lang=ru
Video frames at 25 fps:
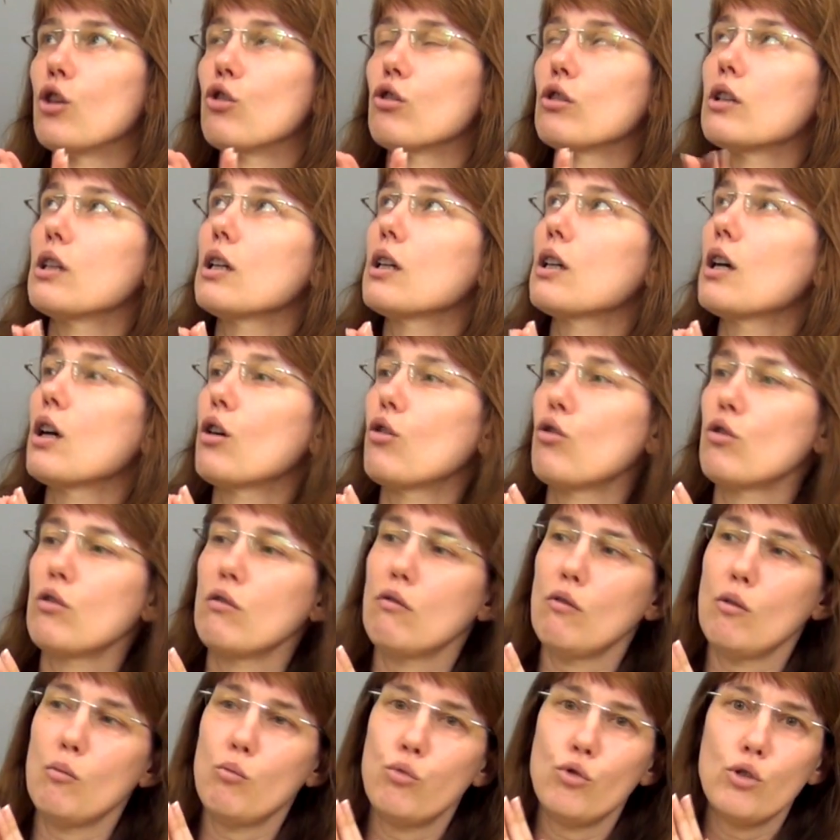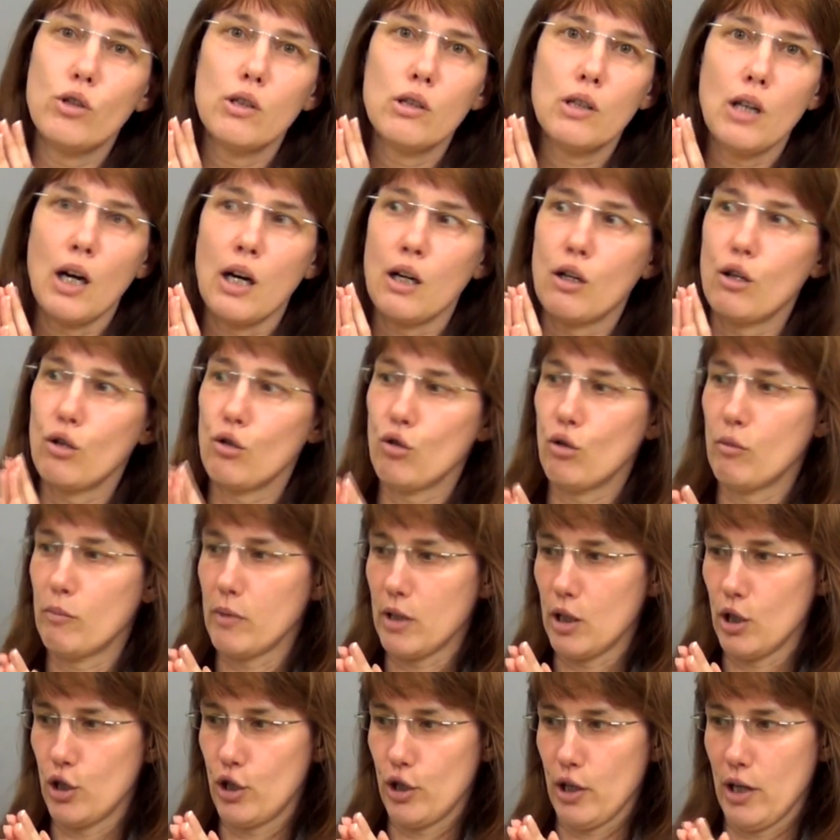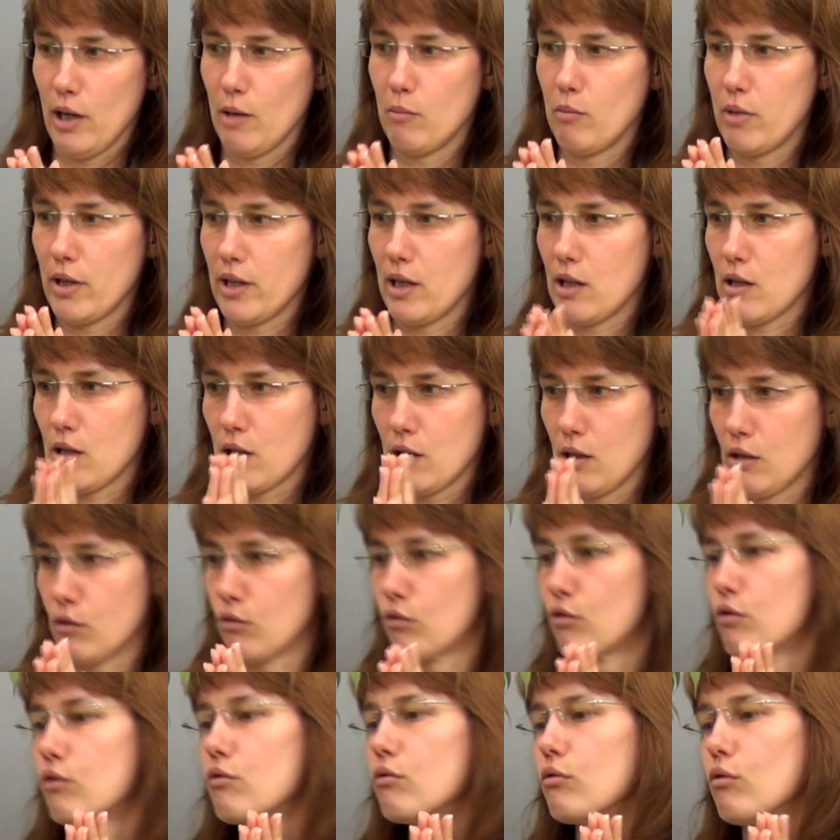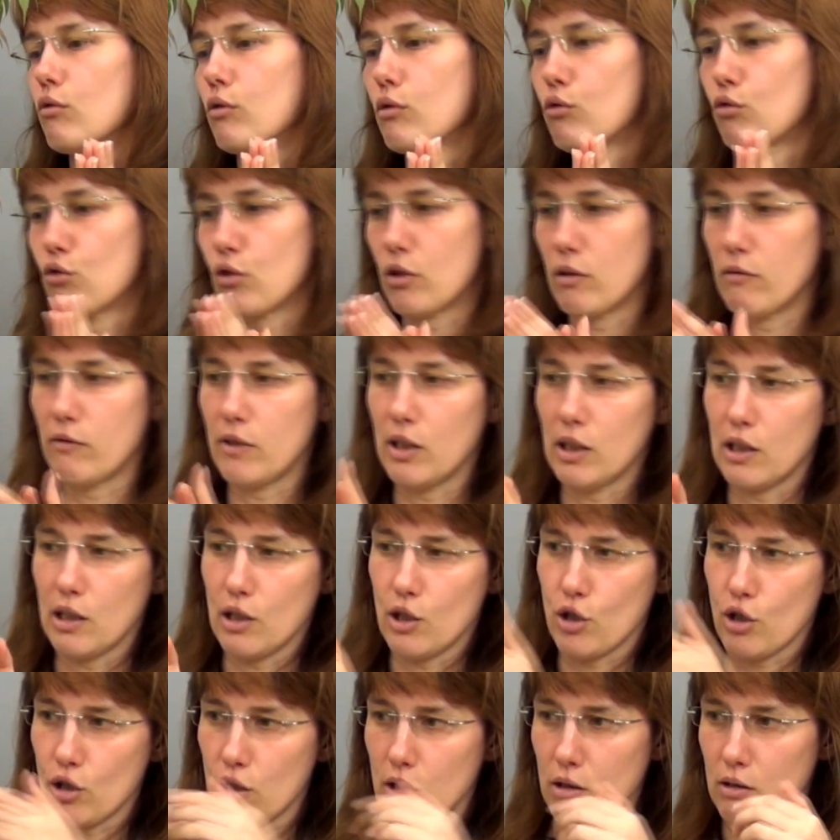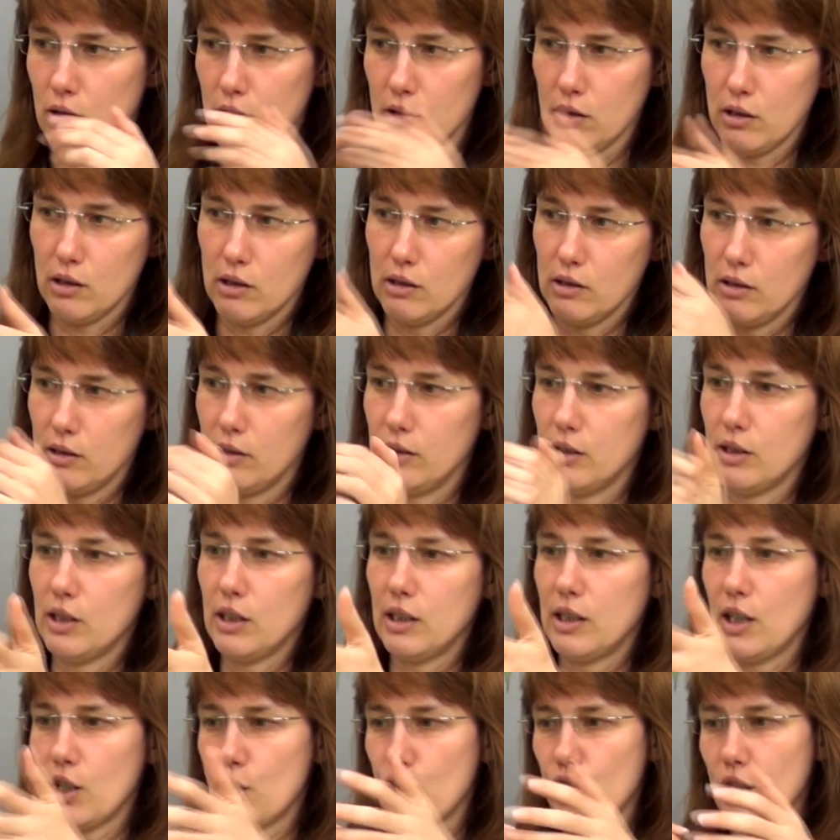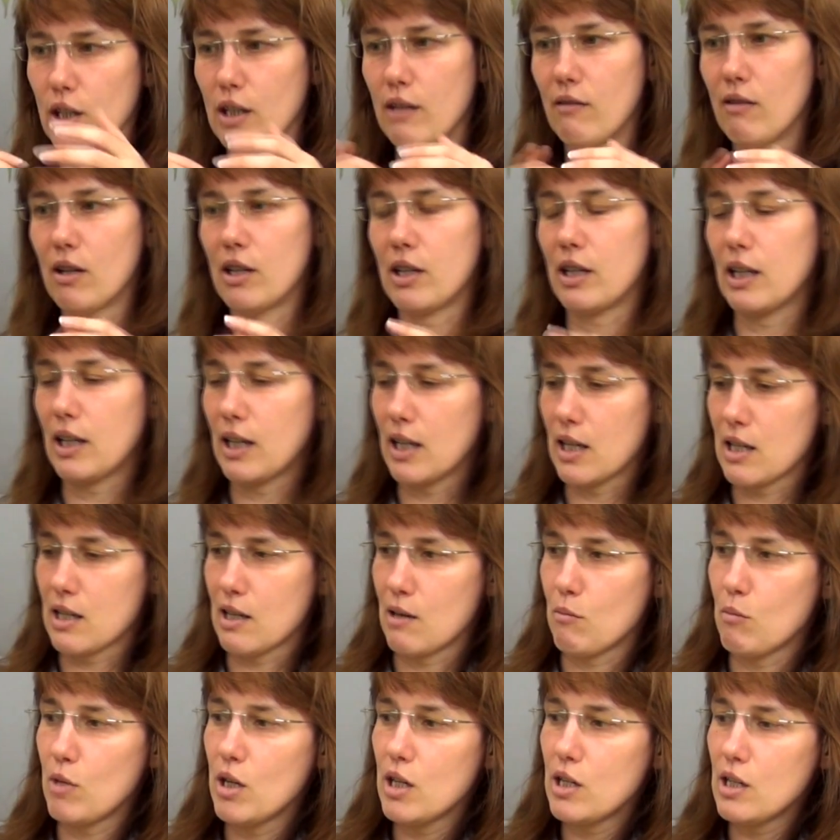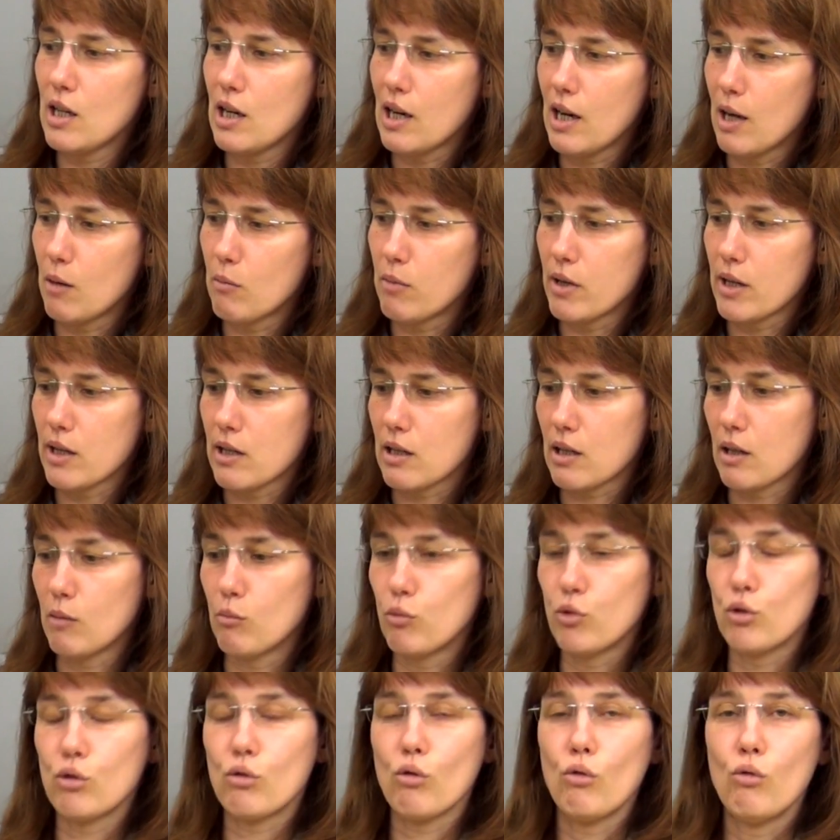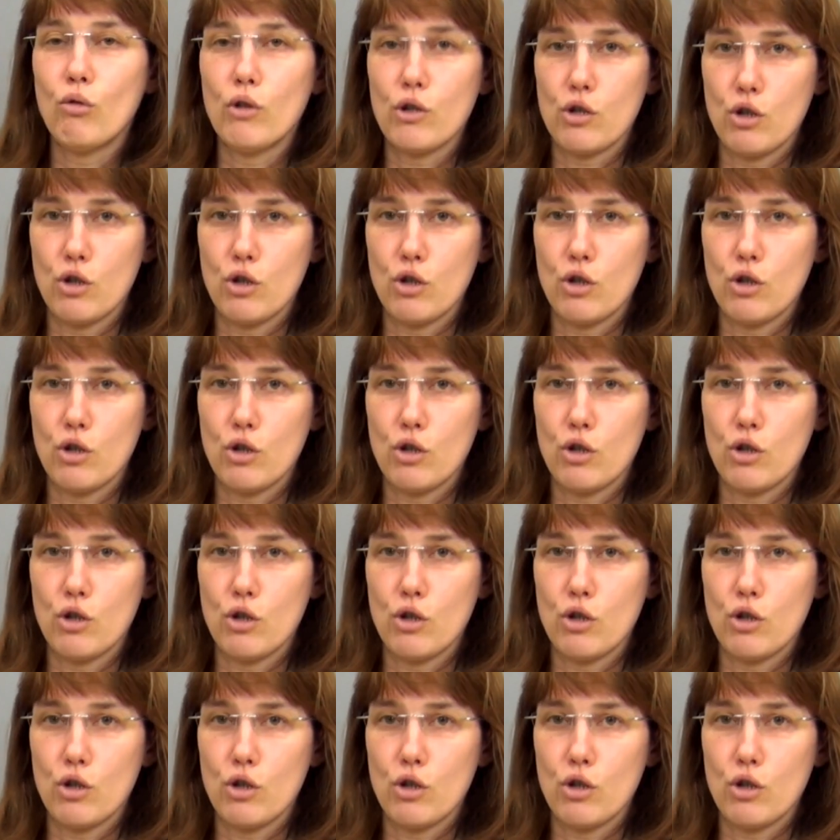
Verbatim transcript: Но так как у него будет огромнейшая обрезка, то есть, ну, вот уже веточки, э, ниточки наверняка заметили, обрезка будет